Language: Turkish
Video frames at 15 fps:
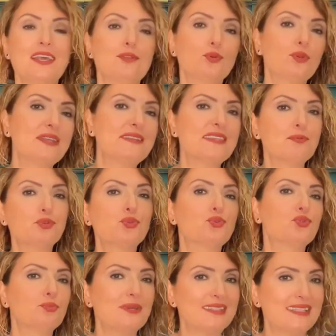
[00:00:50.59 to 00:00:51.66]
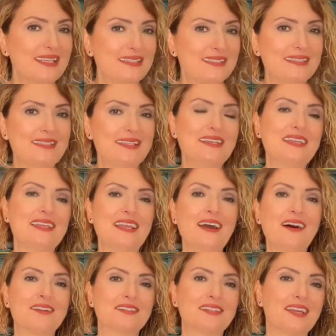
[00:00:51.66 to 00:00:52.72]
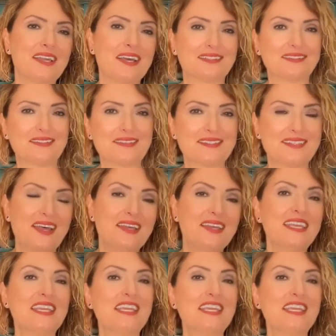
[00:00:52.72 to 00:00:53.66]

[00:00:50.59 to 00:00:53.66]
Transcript: Dolayısıyla bu tutulma tesirleriyle artık hayatınızda